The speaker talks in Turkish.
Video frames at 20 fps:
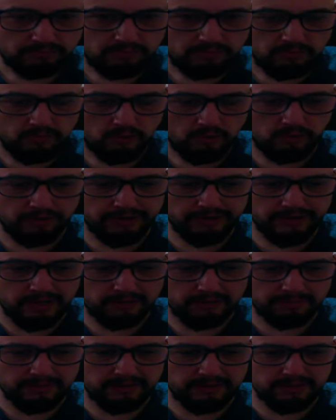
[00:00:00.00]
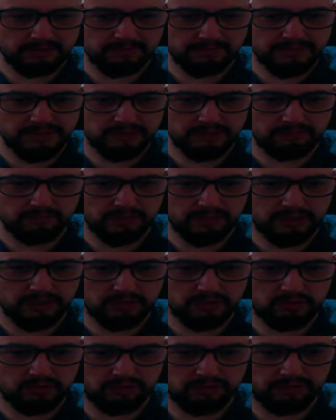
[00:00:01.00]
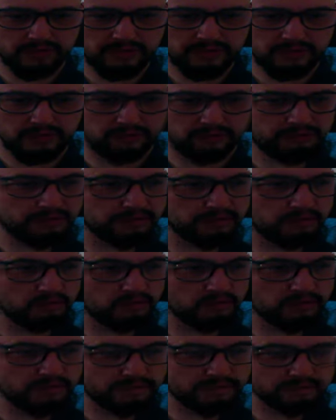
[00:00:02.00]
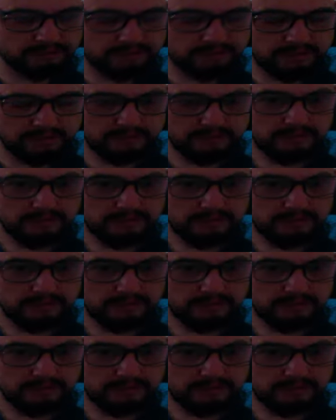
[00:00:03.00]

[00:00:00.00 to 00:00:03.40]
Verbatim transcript: Onları upgrade yapacağım. Bu aralar çok fazla upgrade'e düşesim var.